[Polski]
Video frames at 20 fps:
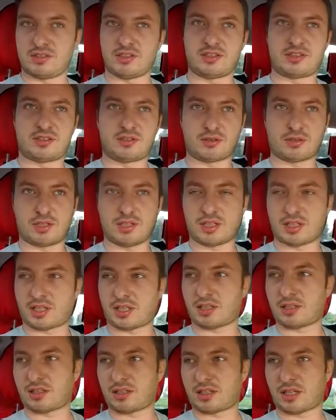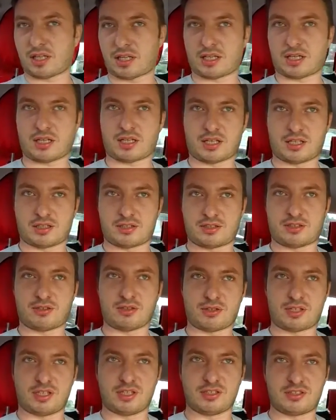100, kil,
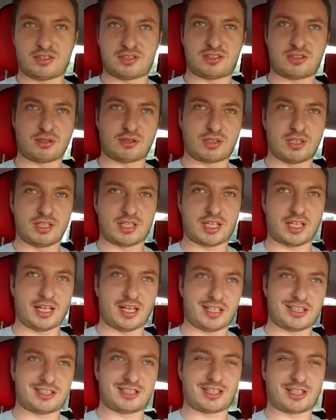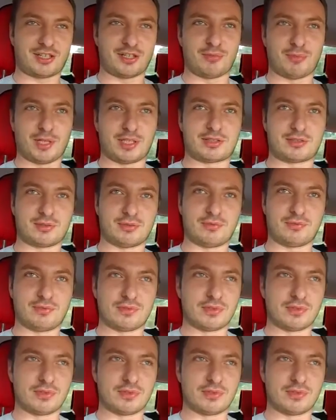100, 100 kilkanaście kilometrów